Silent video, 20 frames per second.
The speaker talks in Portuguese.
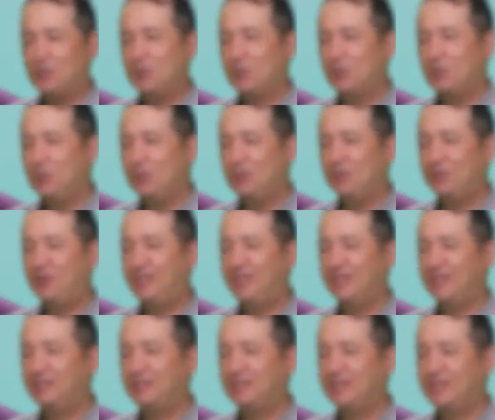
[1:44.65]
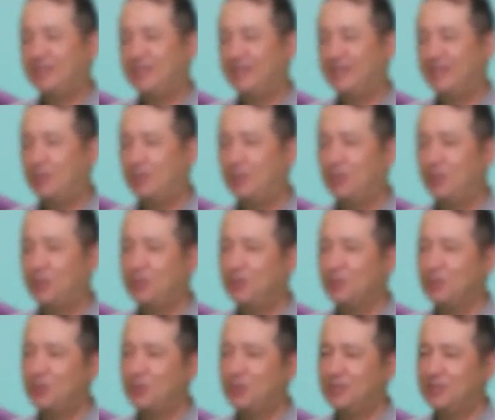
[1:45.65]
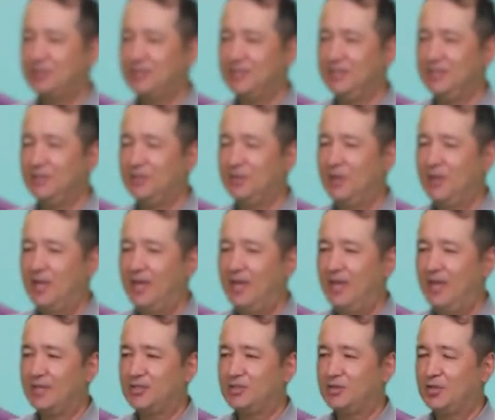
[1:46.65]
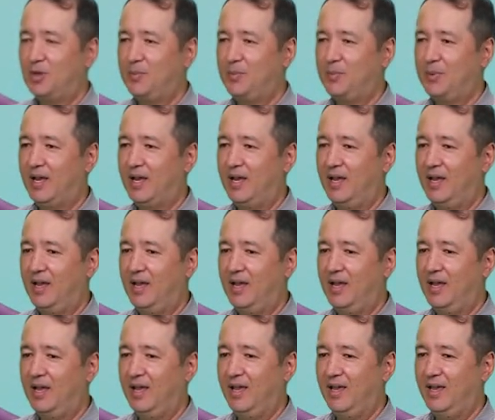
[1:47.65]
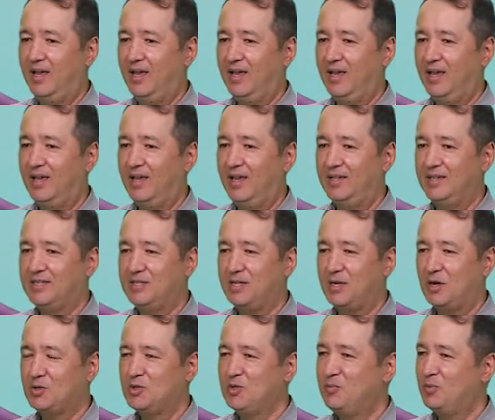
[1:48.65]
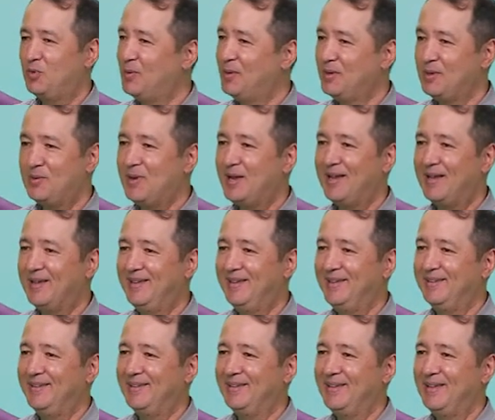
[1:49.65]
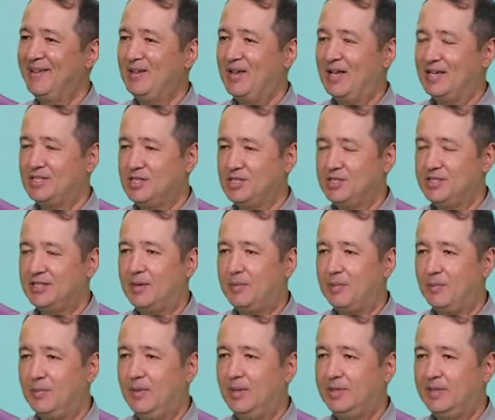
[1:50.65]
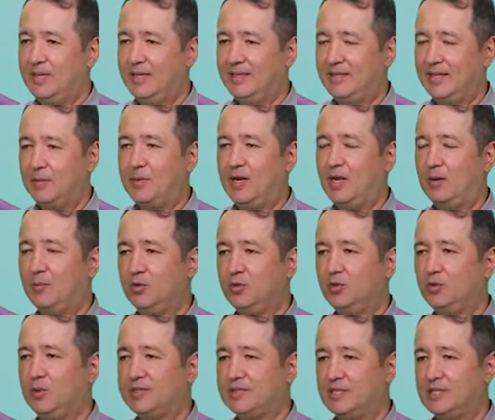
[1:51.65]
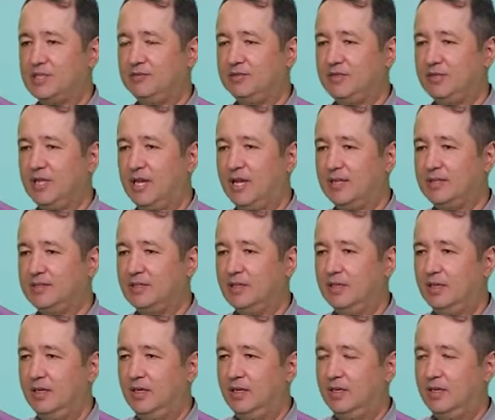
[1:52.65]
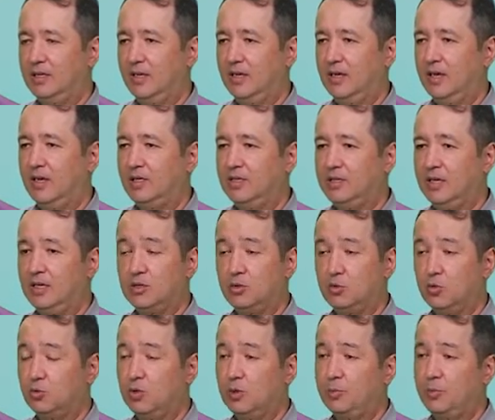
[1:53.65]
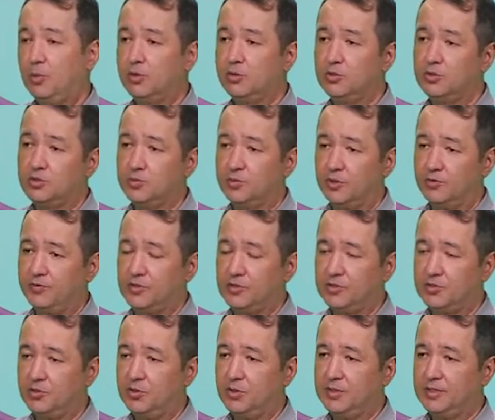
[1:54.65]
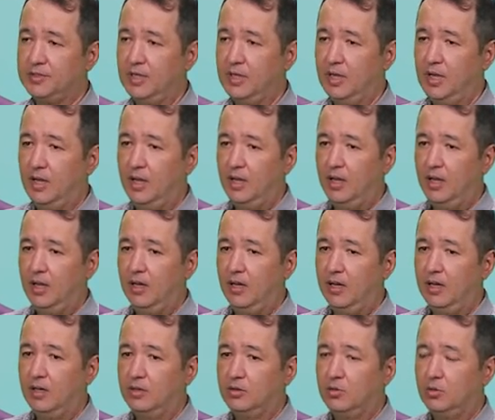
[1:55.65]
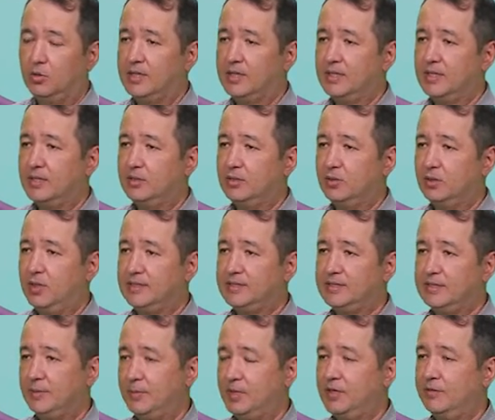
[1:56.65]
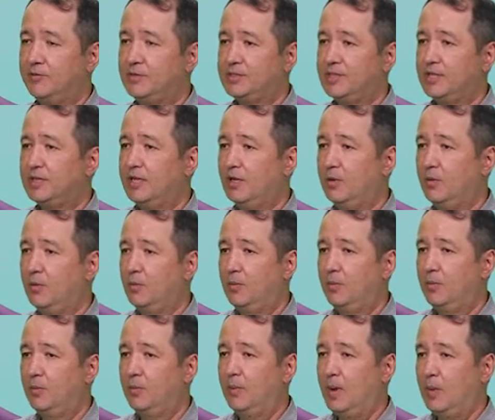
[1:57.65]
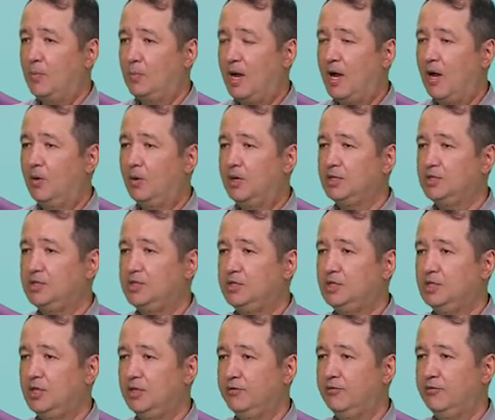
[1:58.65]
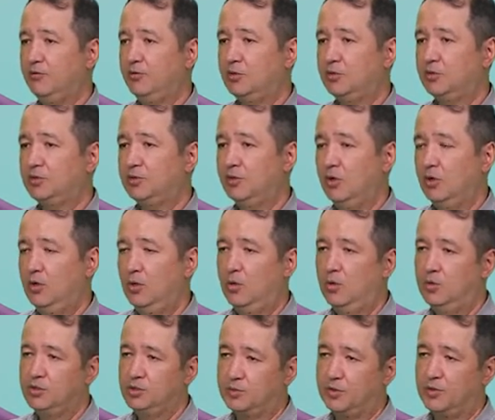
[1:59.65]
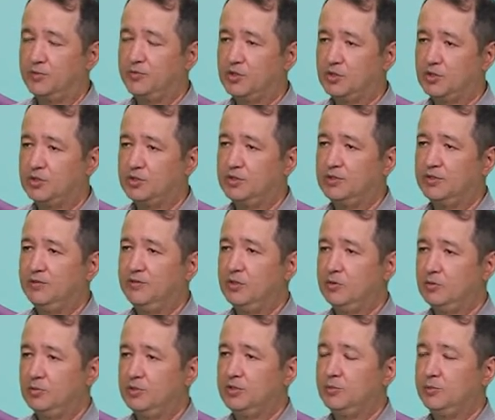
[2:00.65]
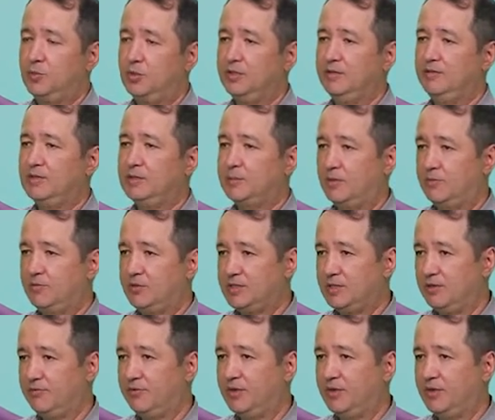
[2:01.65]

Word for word: como, como eu falei, se você está procurando um cursinho é só para é, é, tirar o diploma, não é aqui, né? A gente tem que trabalhar muito com as atividades, né? É, tem todo o apoio dos professores. É, toda, toda semana você tem uma aula de, de, reforço, onde os professores ficam disponíveis para você